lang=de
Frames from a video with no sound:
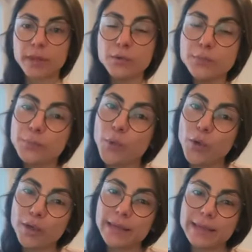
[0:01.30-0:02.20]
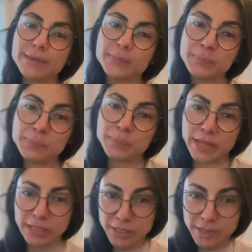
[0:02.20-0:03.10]
Guten Morgen.
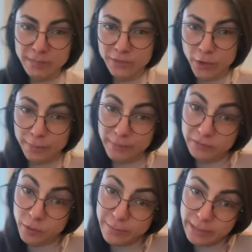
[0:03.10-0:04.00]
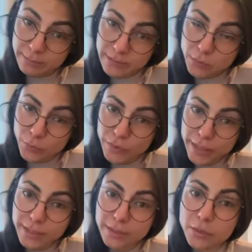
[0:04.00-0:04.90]
Ich stelle mich vorab mal vor. Mein Name ist
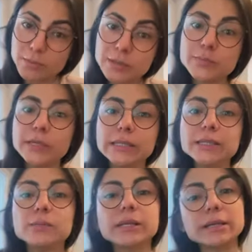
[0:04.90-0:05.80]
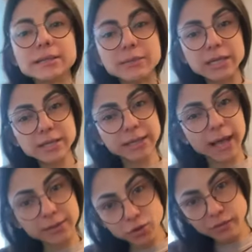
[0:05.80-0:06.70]
Roja. Ich komme aus Berlin. Ich bin examinierte
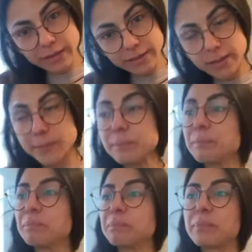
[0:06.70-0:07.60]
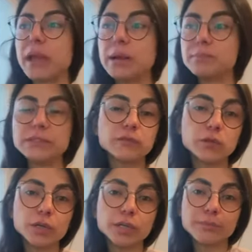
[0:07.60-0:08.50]
Krankenschwester. Habe bis
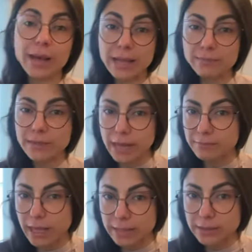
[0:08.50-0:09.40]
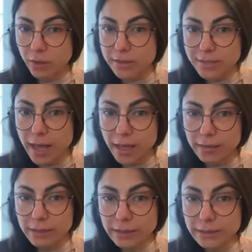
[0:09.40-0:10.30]
vor einem halben Jahr im Krankenhaus
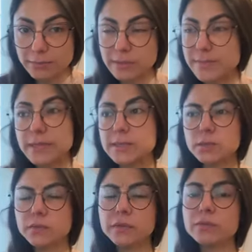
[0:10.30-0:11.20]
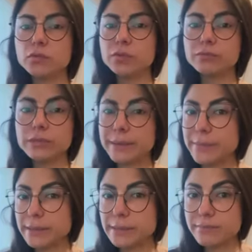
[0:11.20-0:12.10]
gearbeitet, bis mir das zu viel wurde mit der
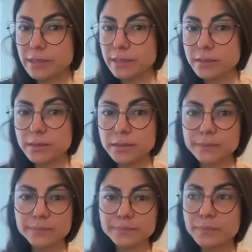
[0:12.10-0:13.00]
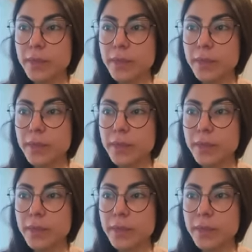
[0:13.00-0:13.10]
Pandemie, ähm,